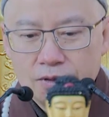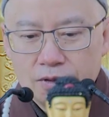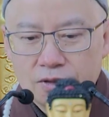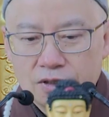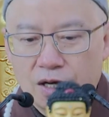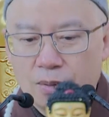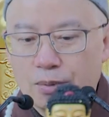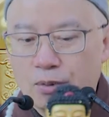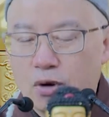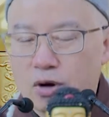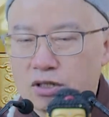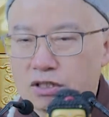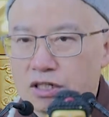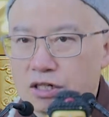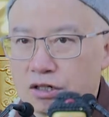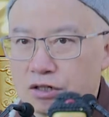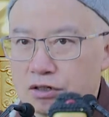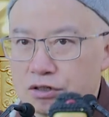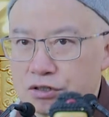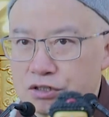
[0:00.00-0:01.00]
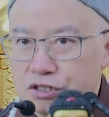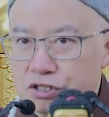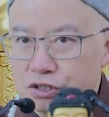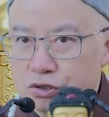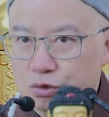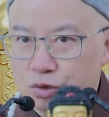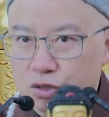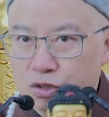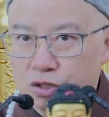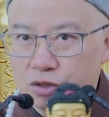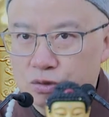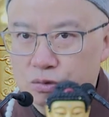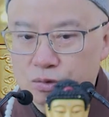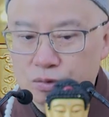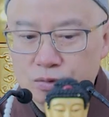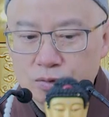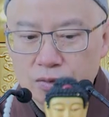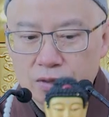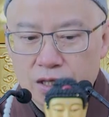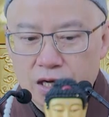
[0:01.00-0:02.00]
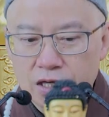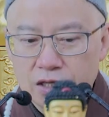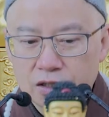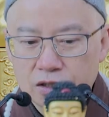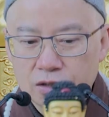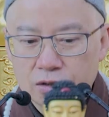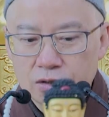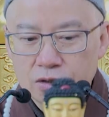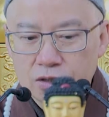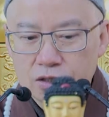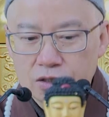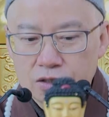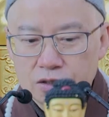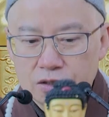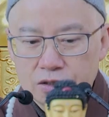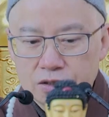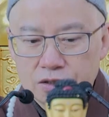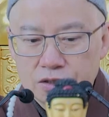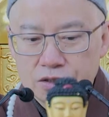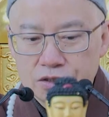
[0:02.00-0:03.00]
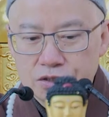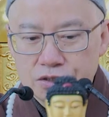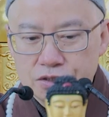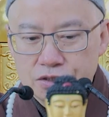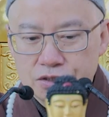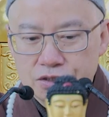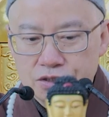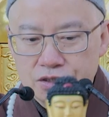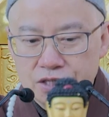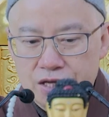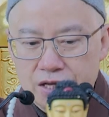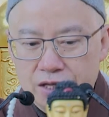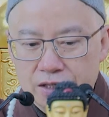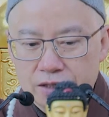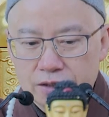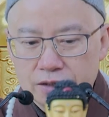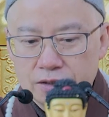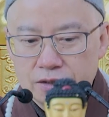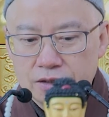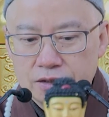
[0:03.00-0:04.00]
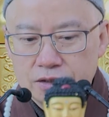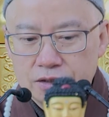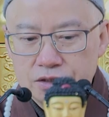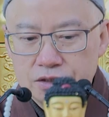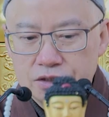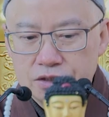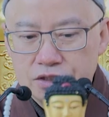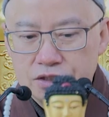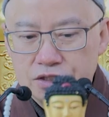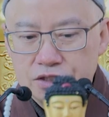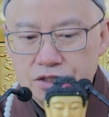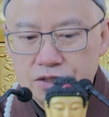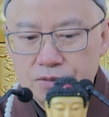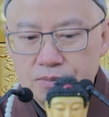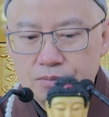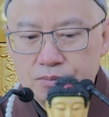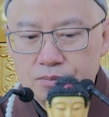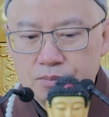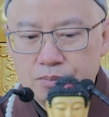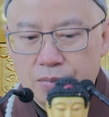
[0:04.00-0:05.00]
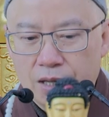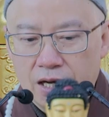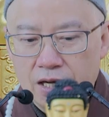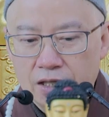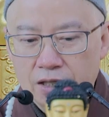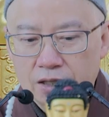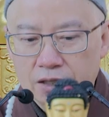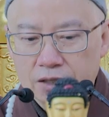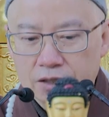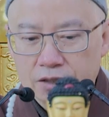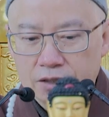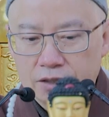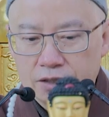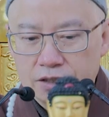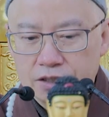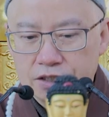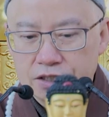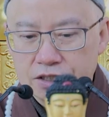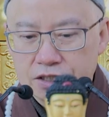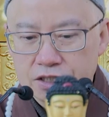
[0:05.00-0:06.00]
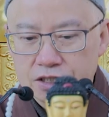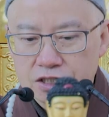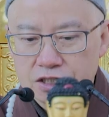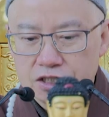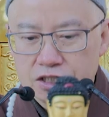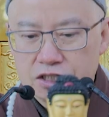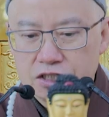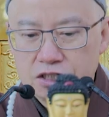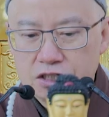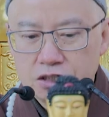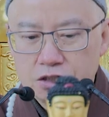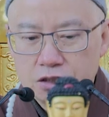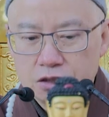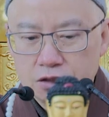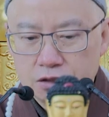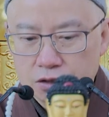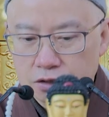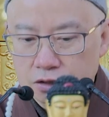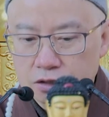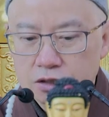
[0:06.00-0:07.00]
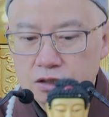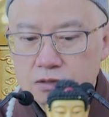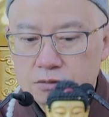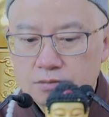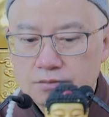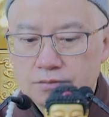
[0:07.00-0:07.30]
它不光是能够洗濯垢污，还能够显清白体之德。